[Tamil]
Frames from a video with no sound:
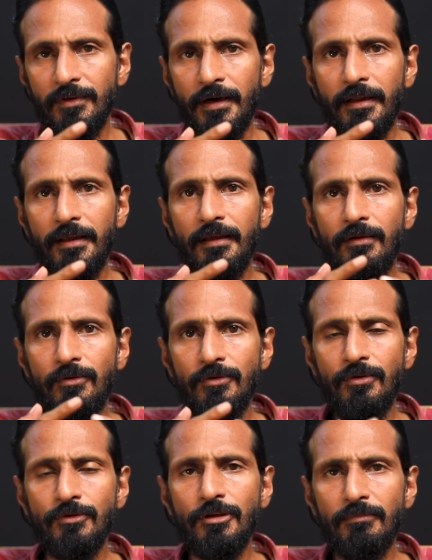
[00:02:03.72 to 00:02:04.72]
ஒரு சண்டை
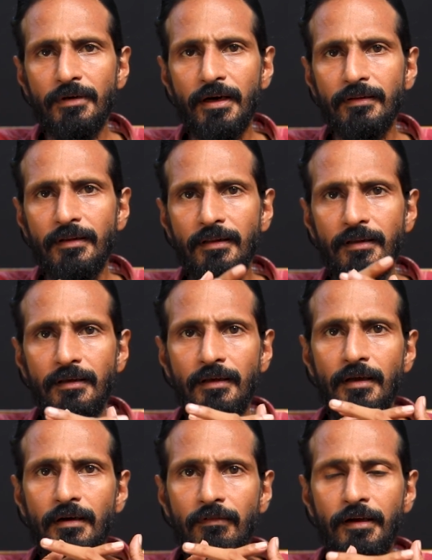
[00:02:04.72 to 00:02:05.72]
யுத்தம் நடந்தது
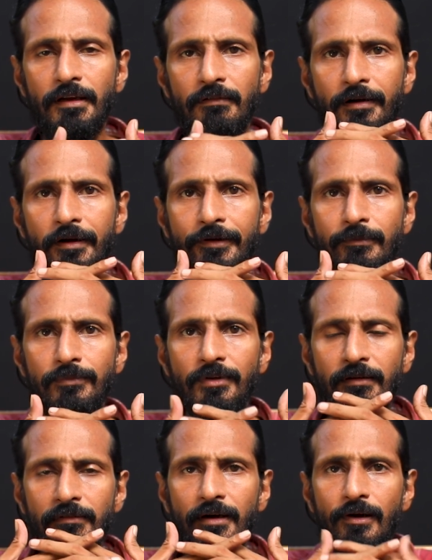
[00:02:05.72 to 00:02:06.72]
வைணவர்களுக்கும்
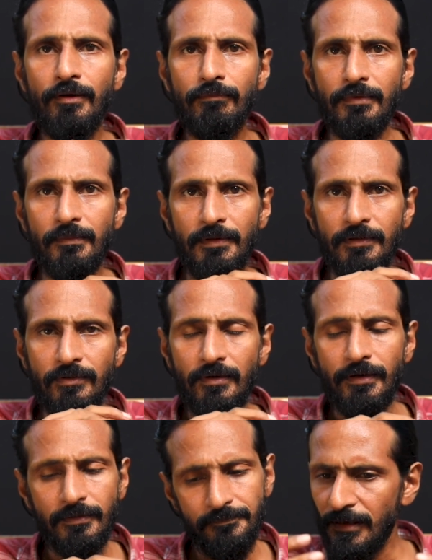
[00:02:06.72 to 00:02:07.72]
சைவர்களுக்கும் அப்படின்னு
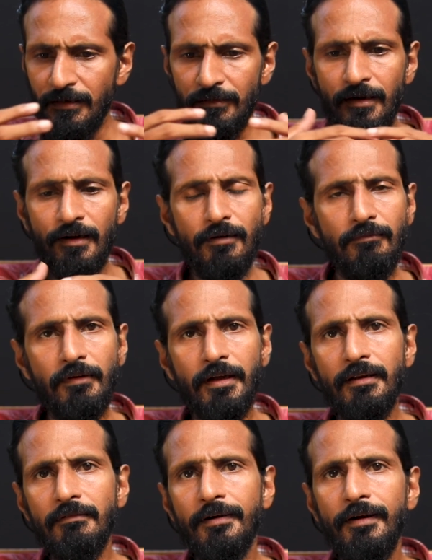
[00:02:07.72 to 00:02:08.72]
சொல்லிட்டு சைவர்களுக்கும்
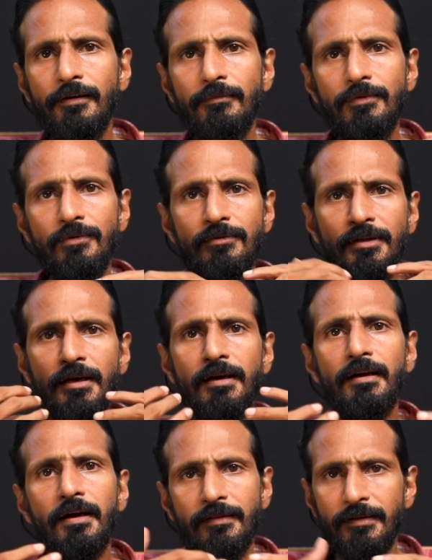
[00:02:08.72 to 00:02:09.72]
வைணவர்களுக்கும்
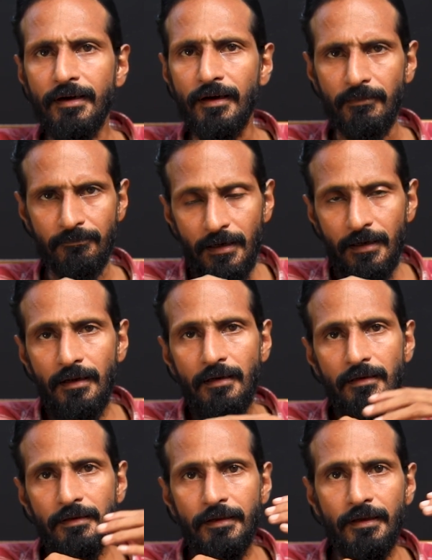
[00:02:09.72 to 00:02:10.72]
யுத்தங்கள் நடந்திருக்கலாம் ஆனால்
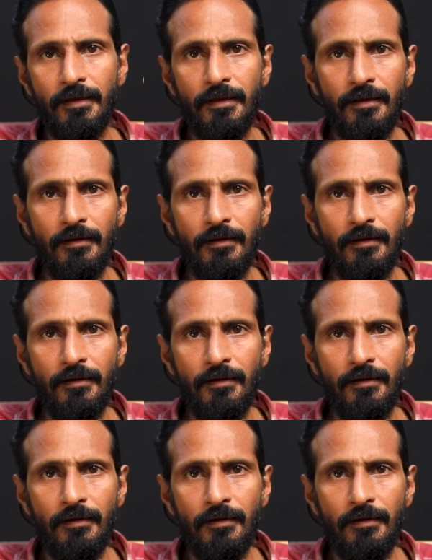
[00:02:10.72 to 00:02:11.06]
இங்கே